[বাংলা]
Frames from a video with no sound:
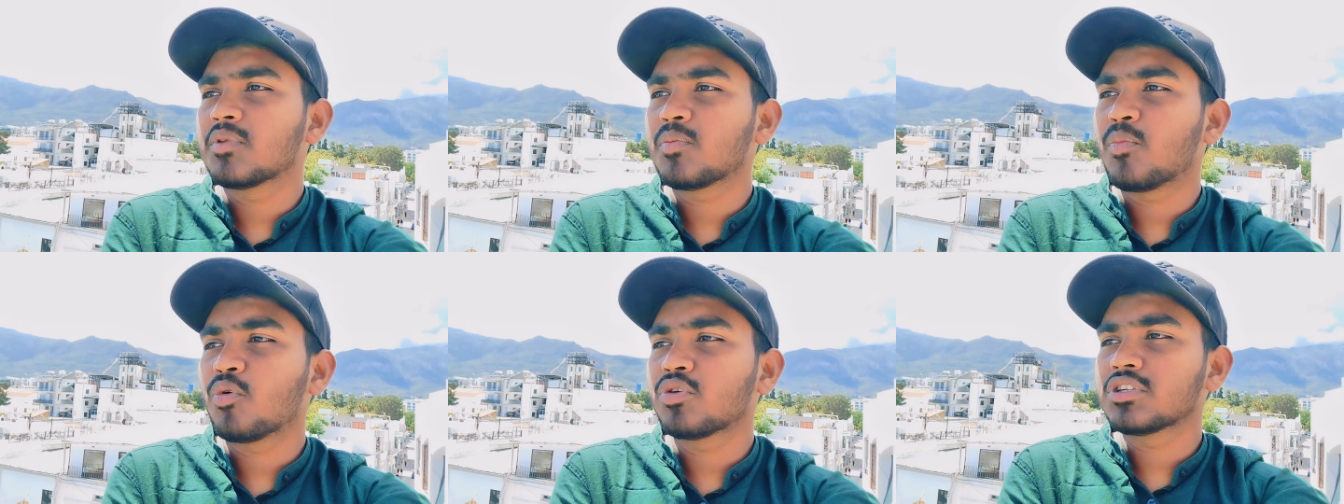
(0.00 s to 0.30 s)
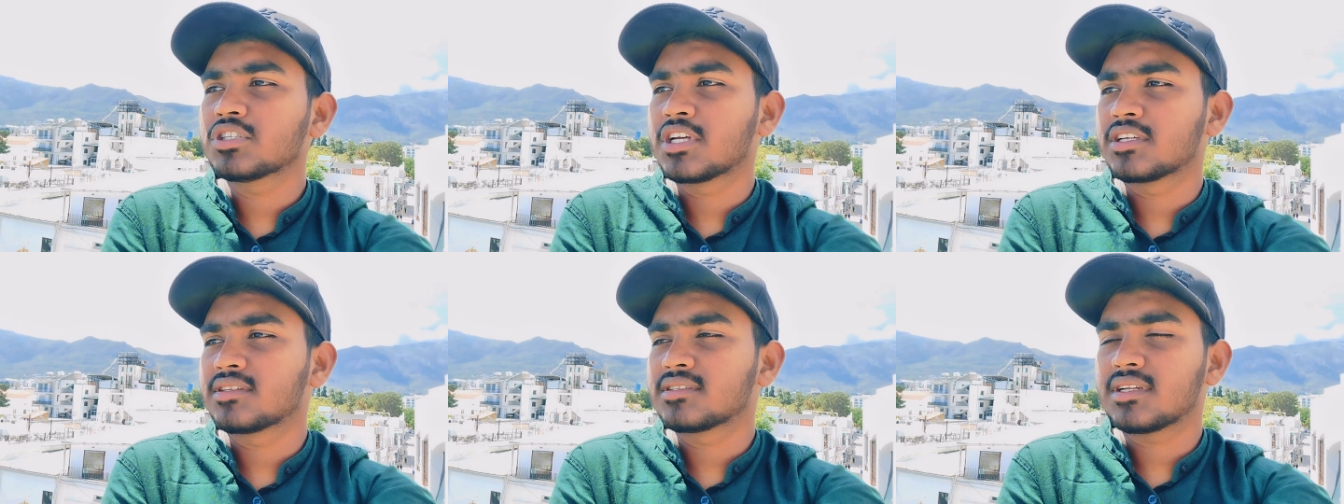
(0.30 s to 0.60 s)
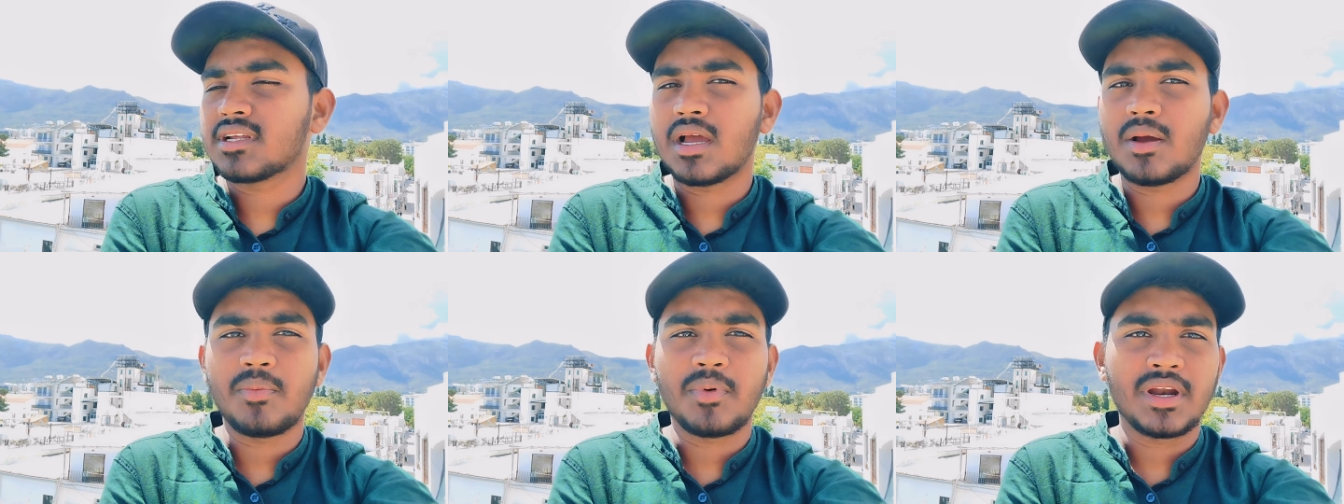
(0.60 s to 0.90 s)
পঞ্চাশ হাজার টাকা
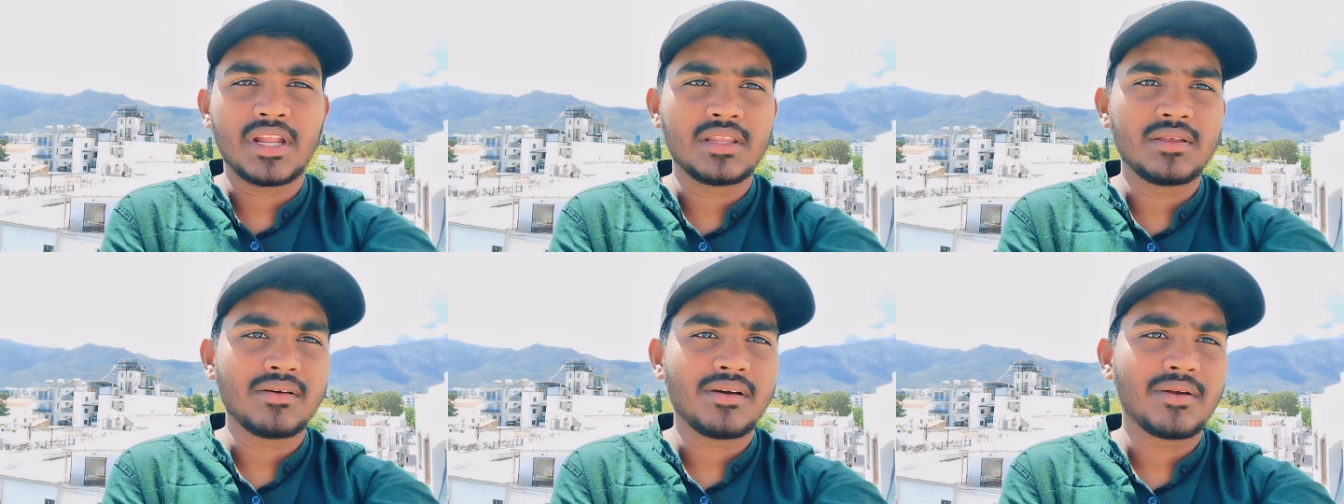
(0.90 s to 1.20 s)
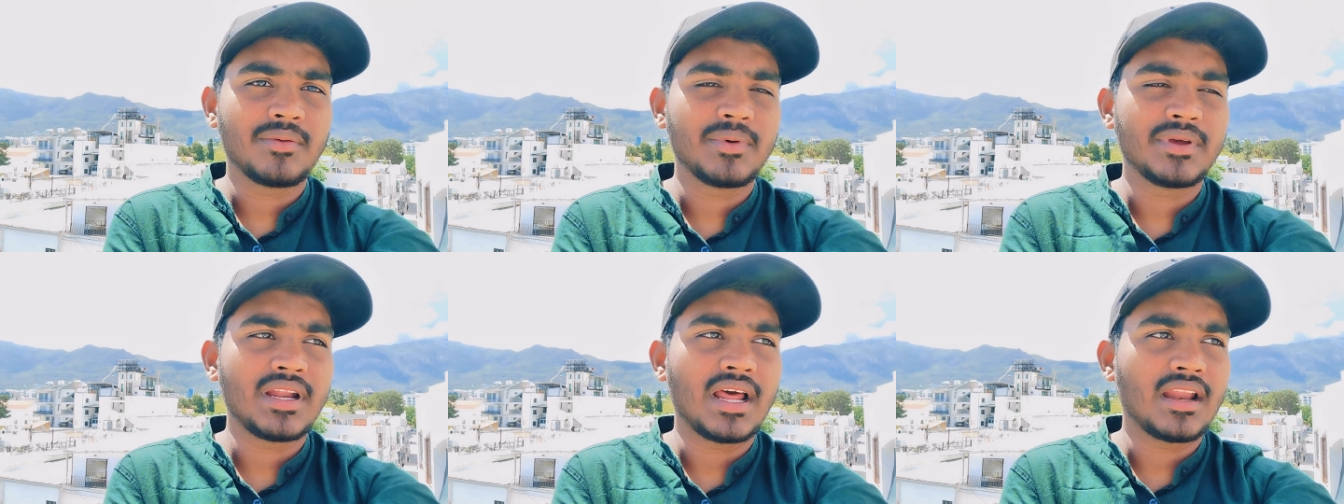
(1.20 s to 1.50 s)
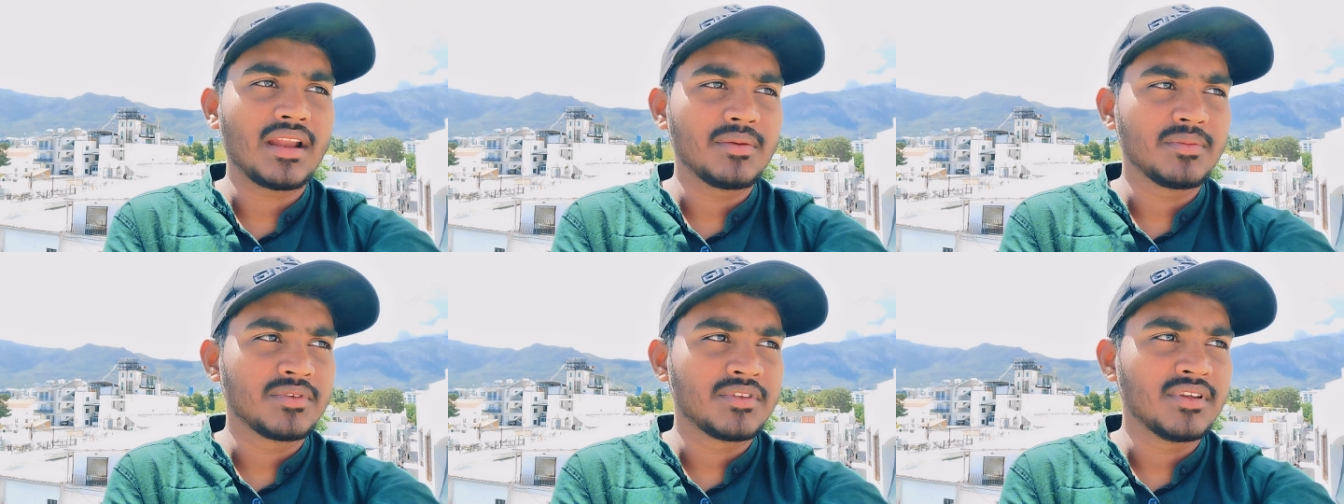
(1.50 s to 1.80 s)
পাঠাতে পারবেন
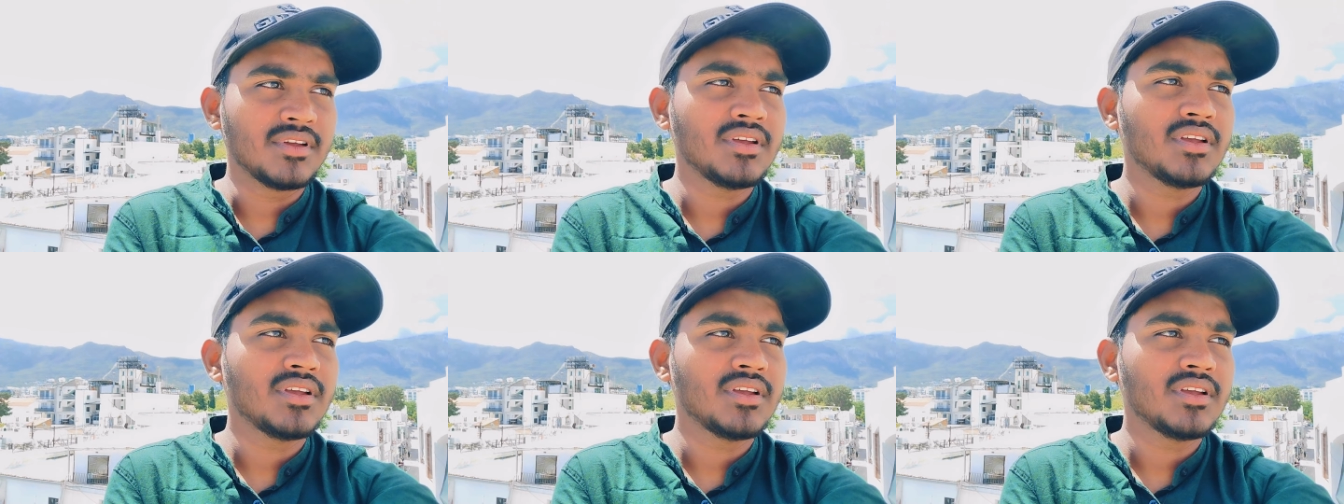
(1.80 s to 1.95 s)
আরামসে